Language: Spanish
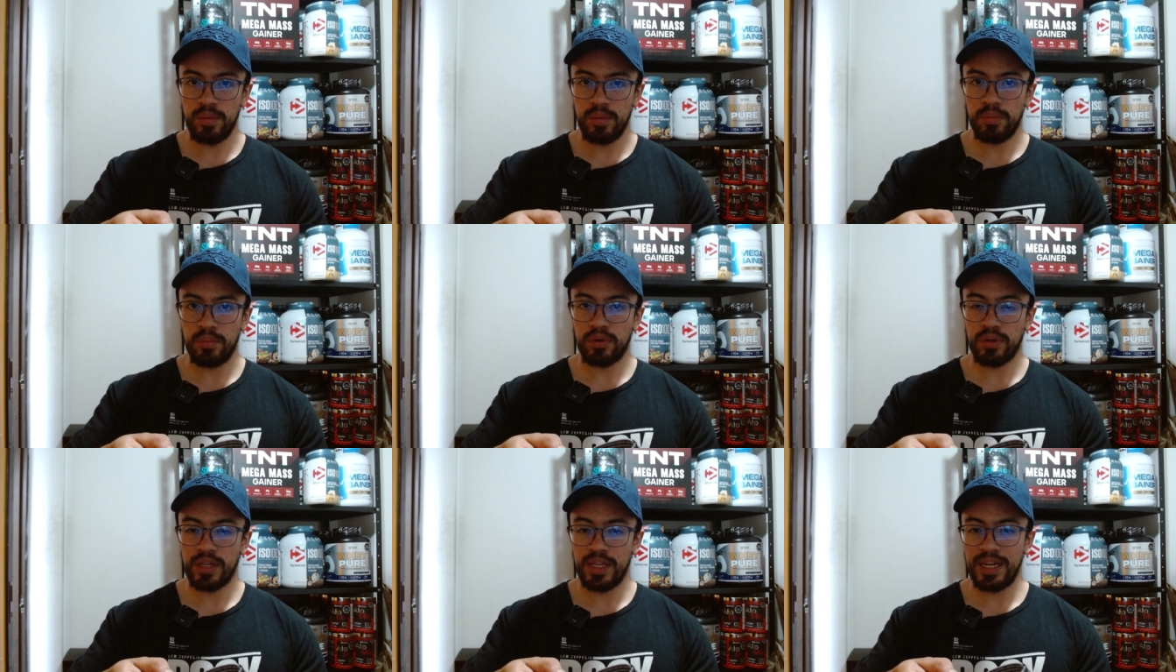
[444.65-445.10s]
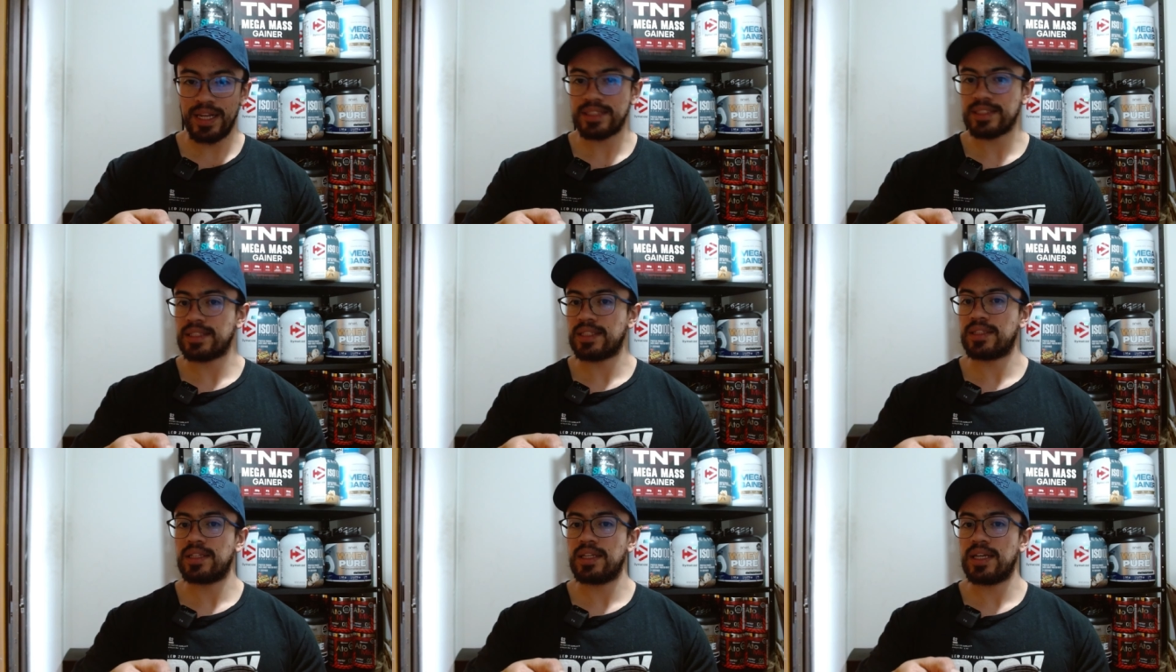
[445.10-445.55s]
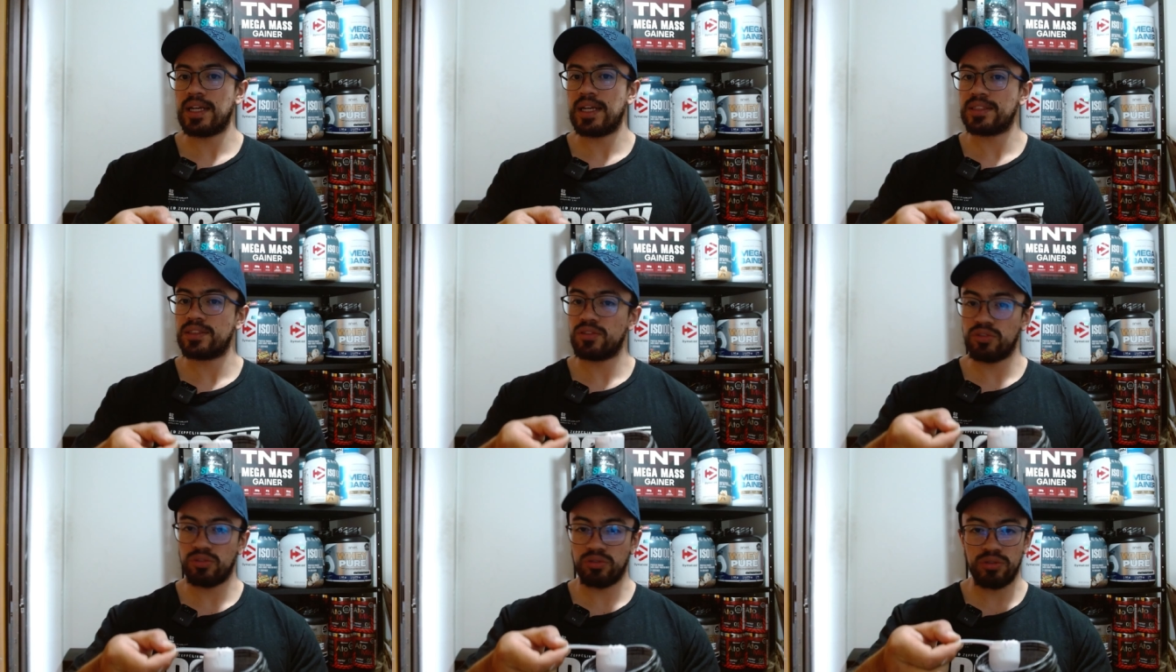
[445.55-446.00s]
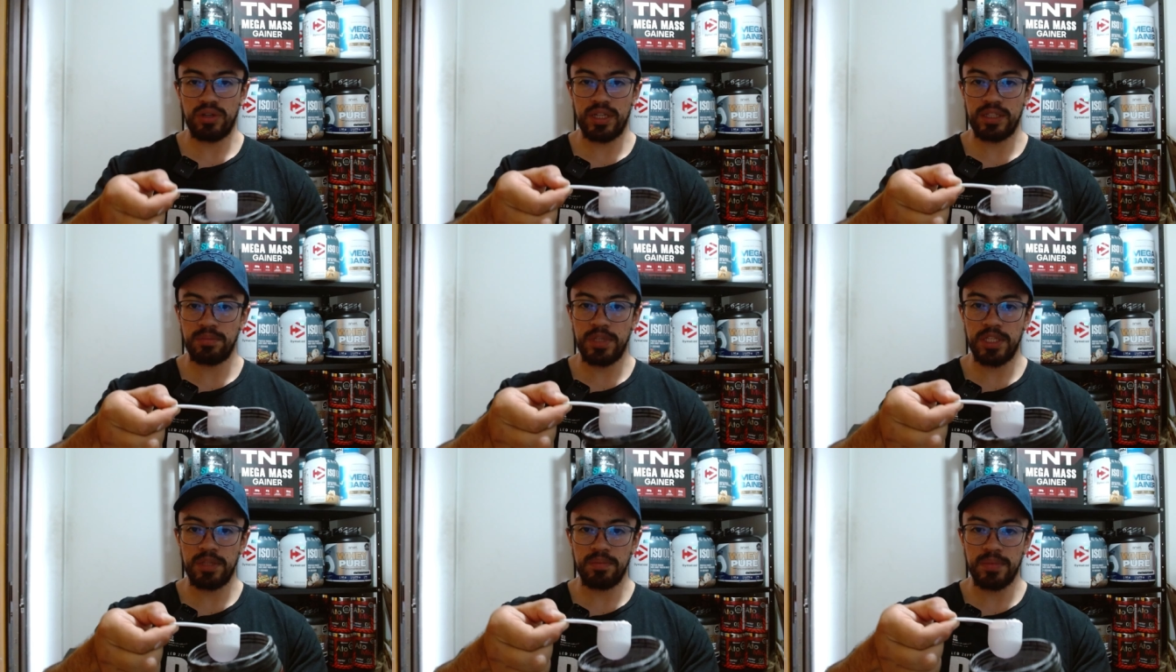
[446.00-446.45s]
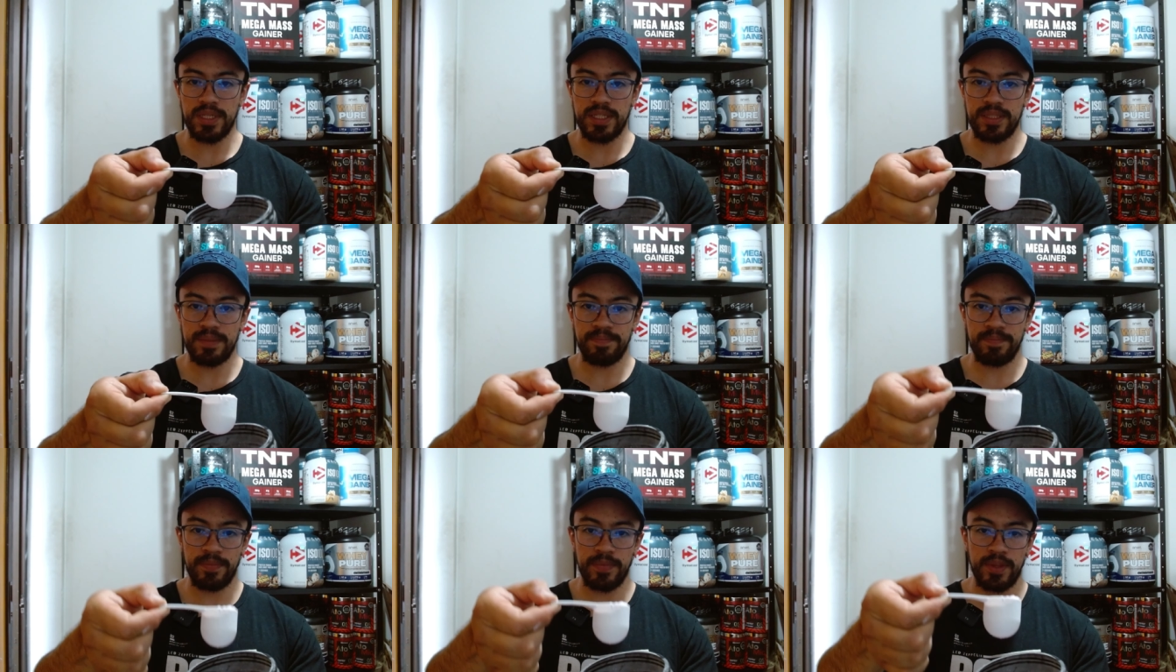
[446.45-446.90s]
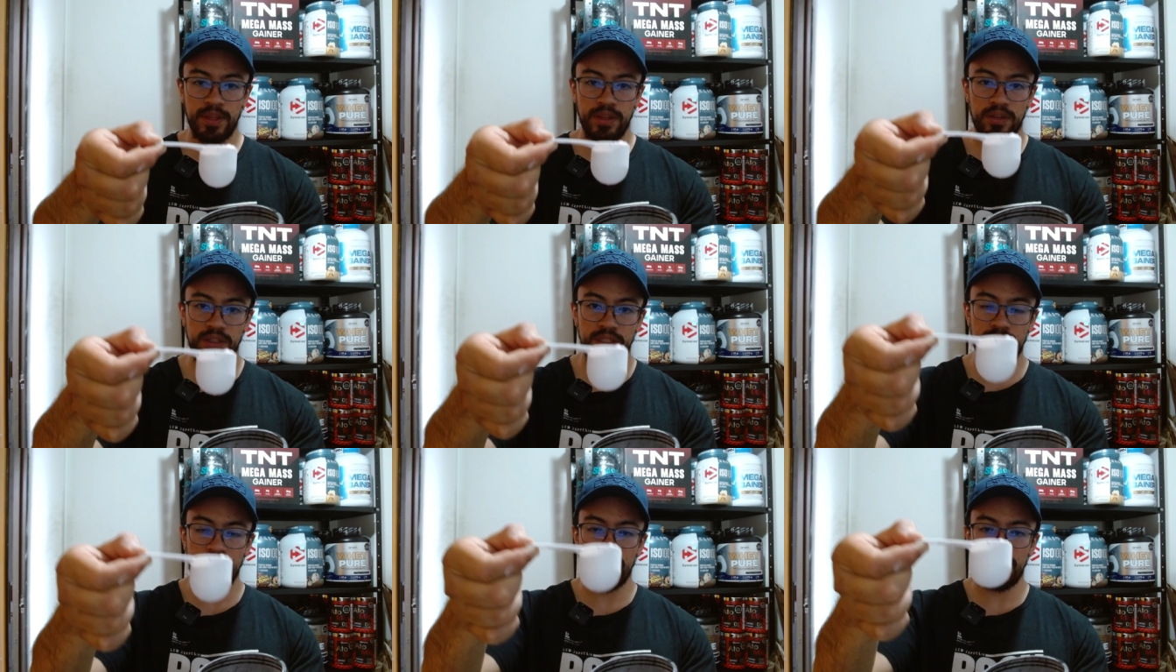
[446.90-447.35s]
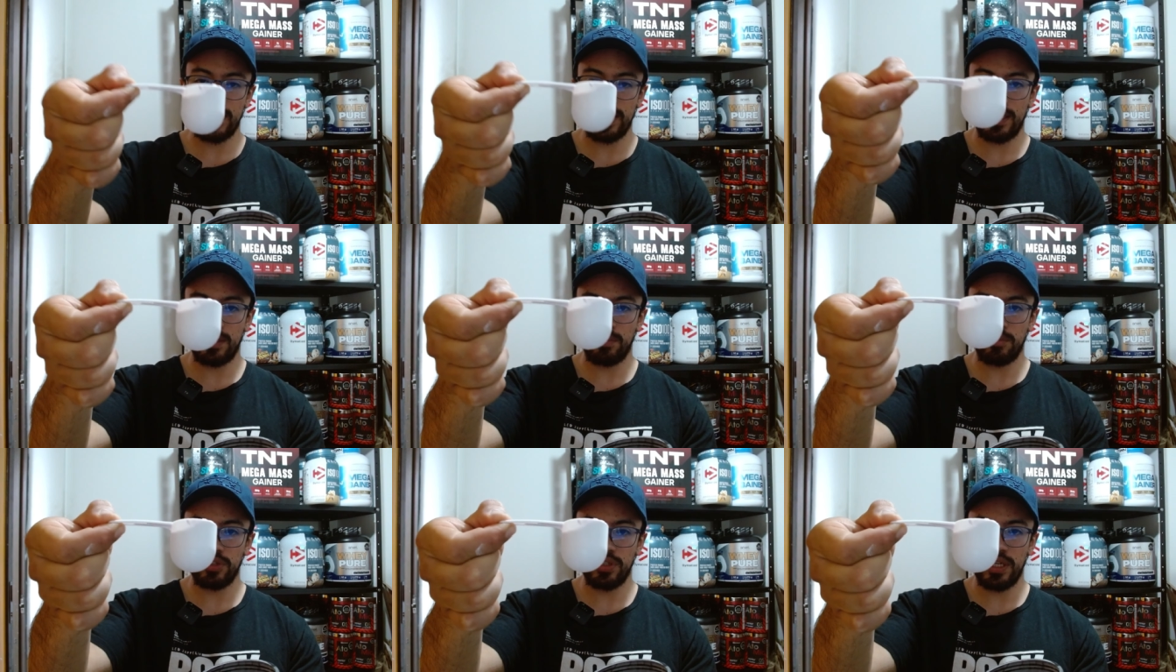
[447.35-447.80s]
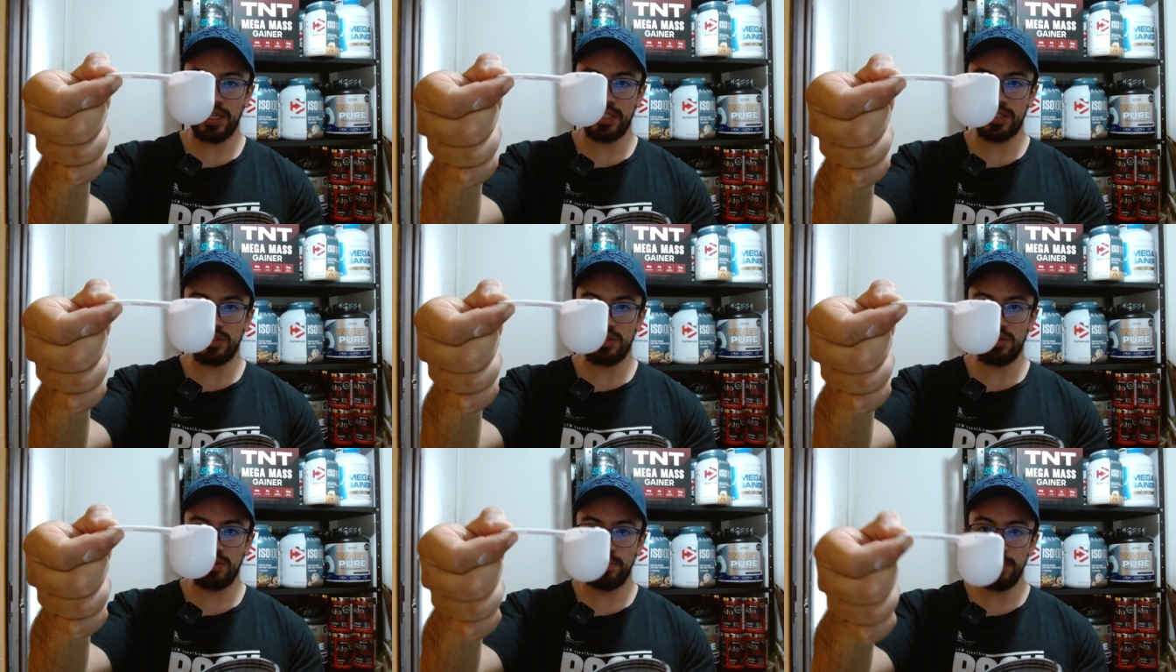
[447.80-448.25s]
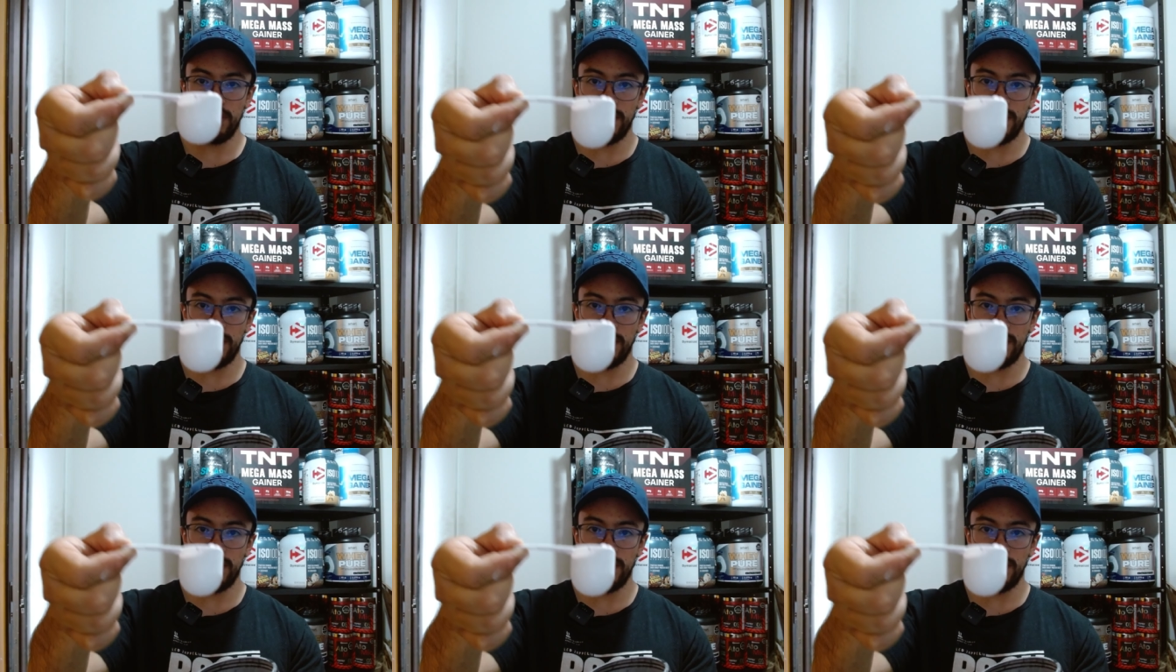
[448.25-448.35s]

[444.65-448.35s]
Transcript: porque las cantidades no son las mismas. Entonces acá tenemos el scoop